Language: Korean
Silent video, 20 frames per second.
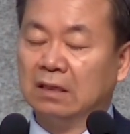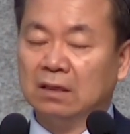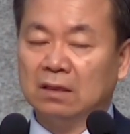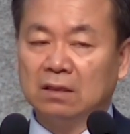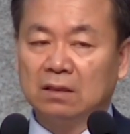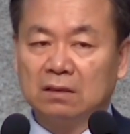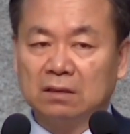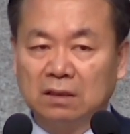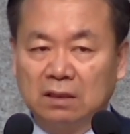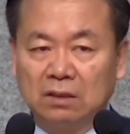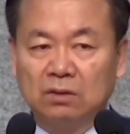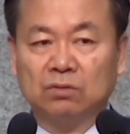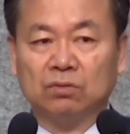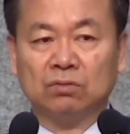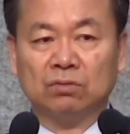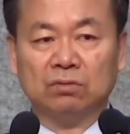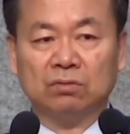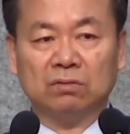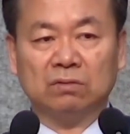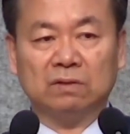
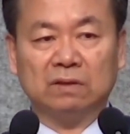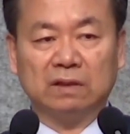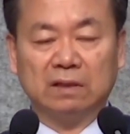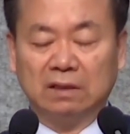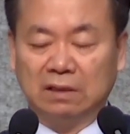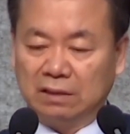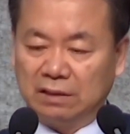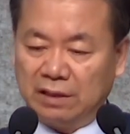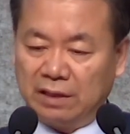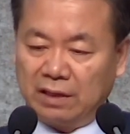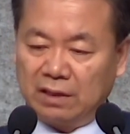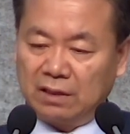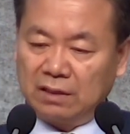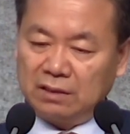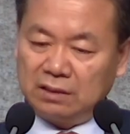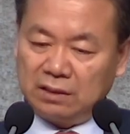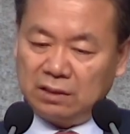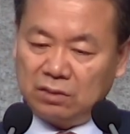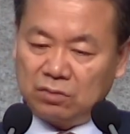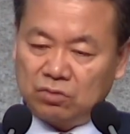그래도
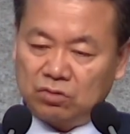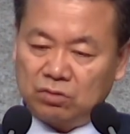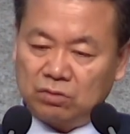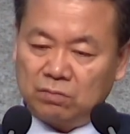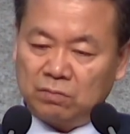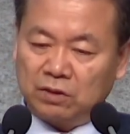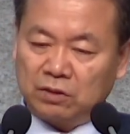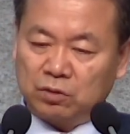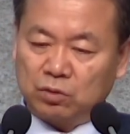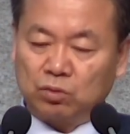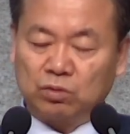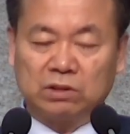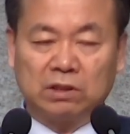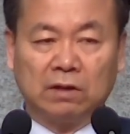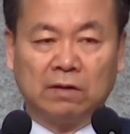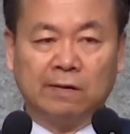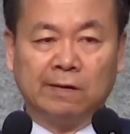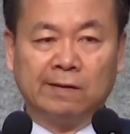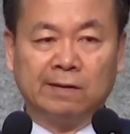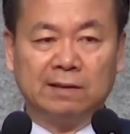내가 예수님의
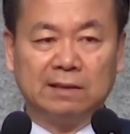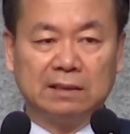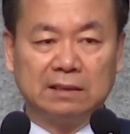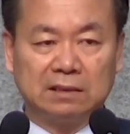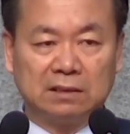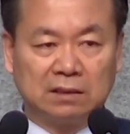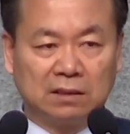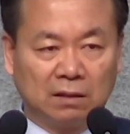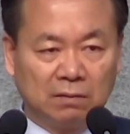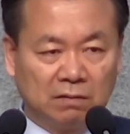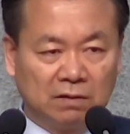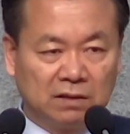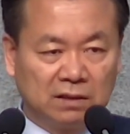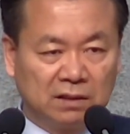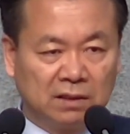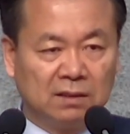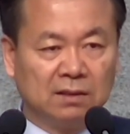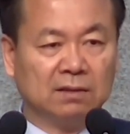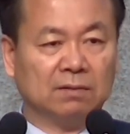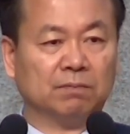초상화
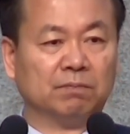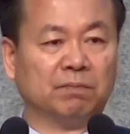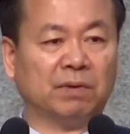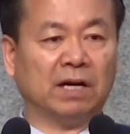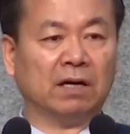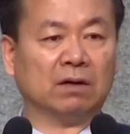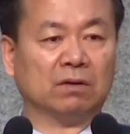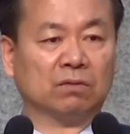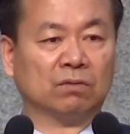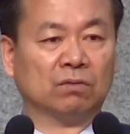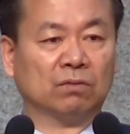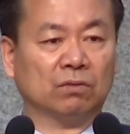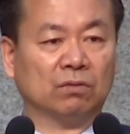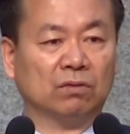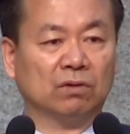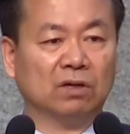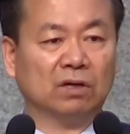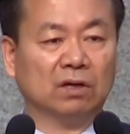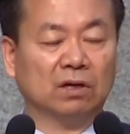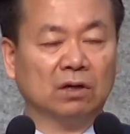잠깐 밟고
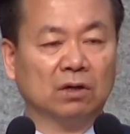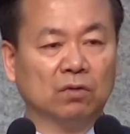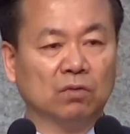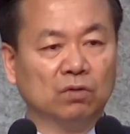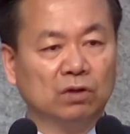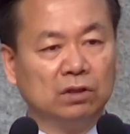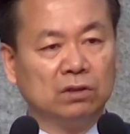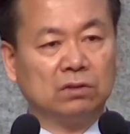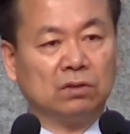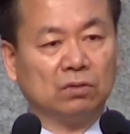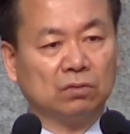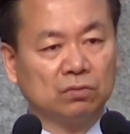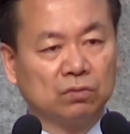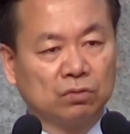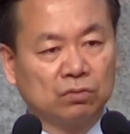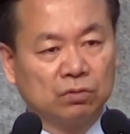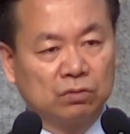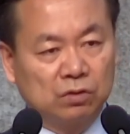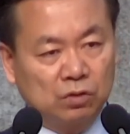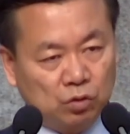우리
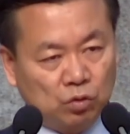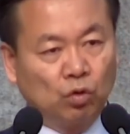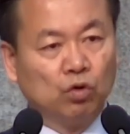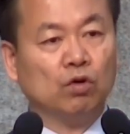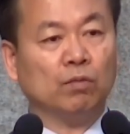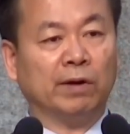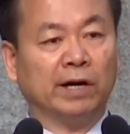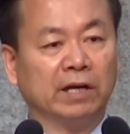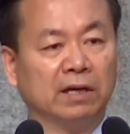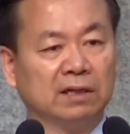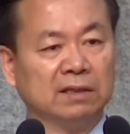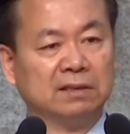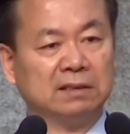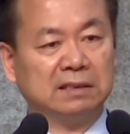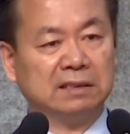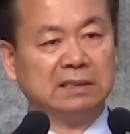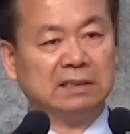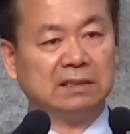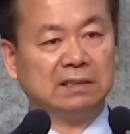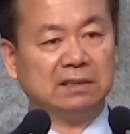성도들을
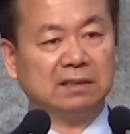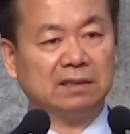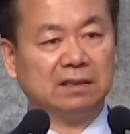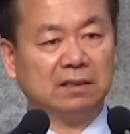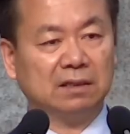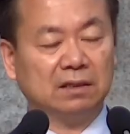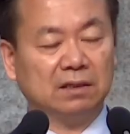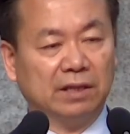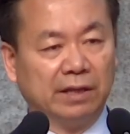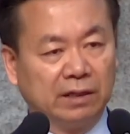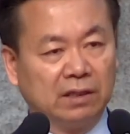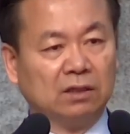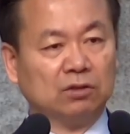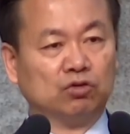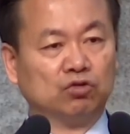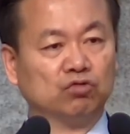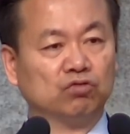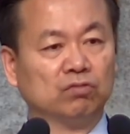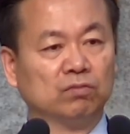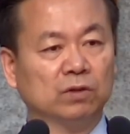돌봐야지 내가
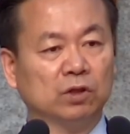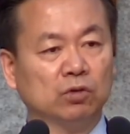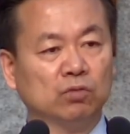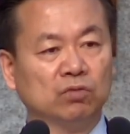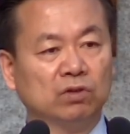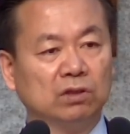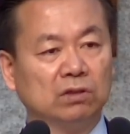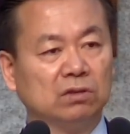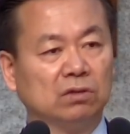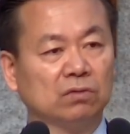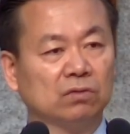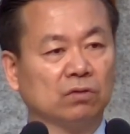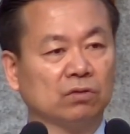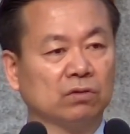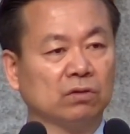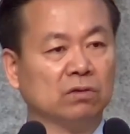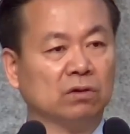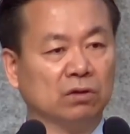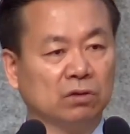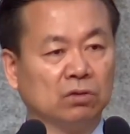죽으면 우리
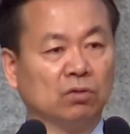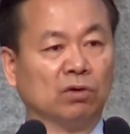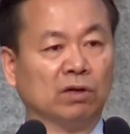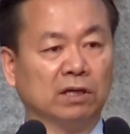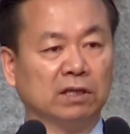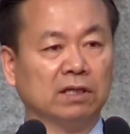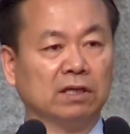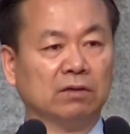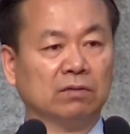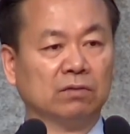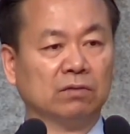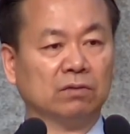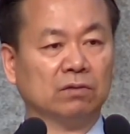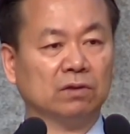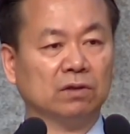성도들 어떡하냐고